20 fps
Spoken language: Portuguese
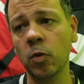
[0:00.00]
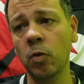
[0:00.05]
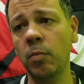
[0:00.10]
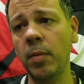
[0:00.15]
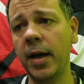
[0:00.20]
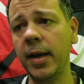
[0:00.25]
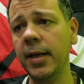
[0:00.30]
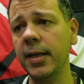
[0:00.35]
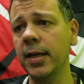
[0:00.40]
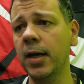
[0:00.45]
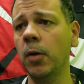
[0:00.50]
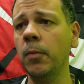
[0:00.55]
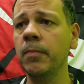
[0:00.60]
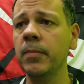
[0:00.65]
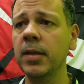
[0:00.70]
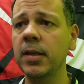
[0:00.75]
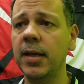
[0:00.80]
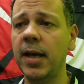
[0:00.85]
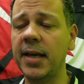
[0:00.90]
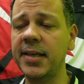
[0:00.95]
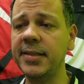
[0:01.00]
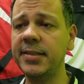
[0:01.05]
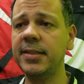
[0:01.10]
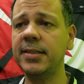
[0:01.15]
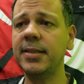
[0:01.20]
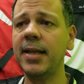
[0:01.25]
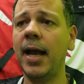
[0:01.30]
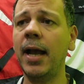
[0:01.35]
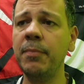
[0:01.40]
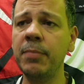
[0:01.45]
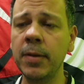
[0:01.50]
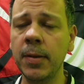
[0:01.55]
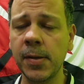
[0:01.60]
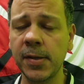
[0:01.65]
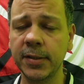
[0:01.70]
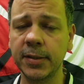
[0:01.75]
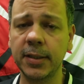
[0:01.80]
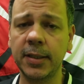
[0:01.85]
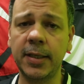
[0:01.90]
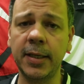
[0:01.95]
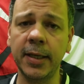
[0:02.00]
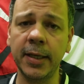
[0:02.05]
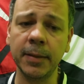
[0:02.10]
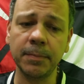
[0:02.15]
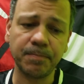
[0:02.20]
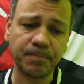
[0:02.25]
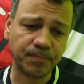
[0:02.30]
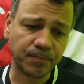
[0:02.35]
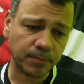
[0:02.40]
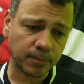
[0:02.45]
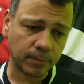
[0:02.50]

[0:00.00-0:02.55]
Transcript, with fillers: o Maranhão, a gente sabe que